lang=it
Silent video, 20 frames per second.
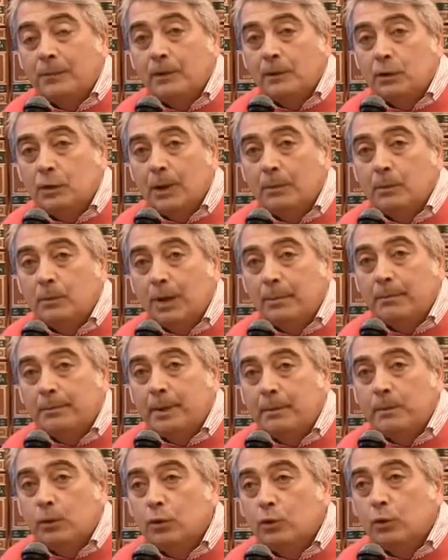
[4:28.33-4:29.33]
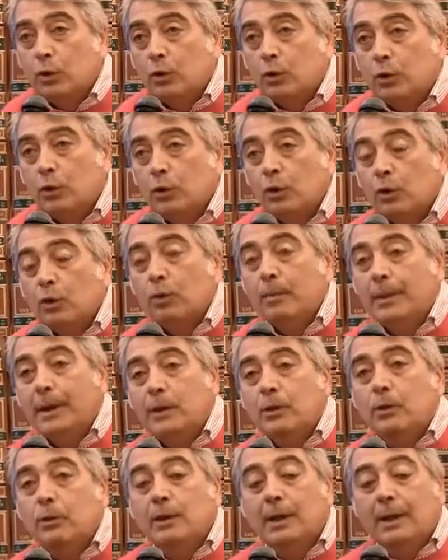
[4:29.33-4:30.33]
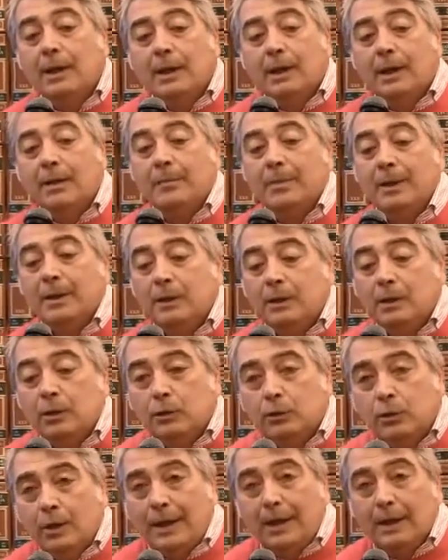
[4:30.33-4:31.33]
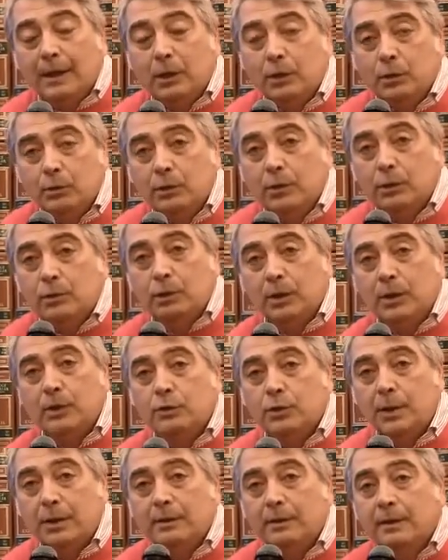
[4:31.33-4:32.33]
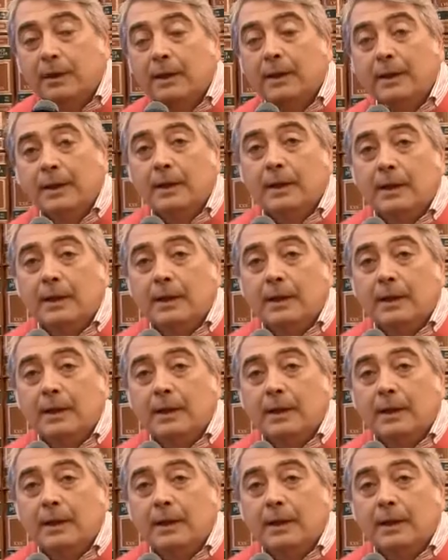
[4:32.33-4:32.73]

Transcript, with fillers: diciamo, dal, primo giorno, o meglio dalla campagna elettorale che io ho detto alla gente